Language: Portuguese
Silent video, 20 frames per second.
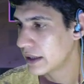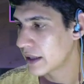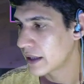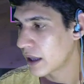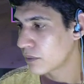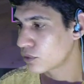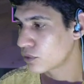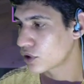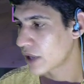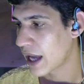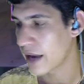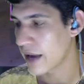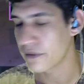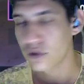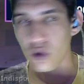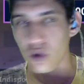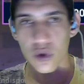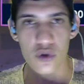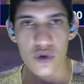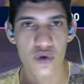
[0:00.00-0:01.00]
Temos live
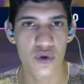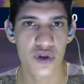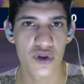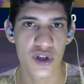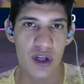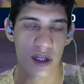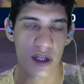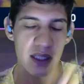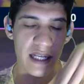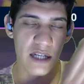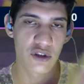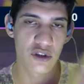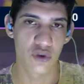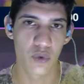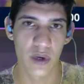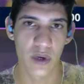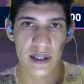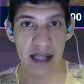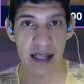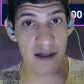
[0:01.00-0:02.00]
todos os dias, das
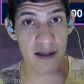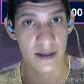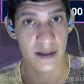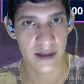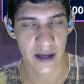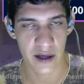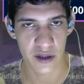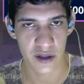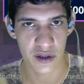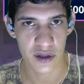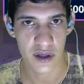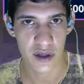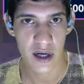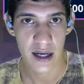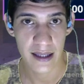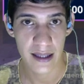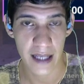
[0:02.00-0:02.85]
2 às 6,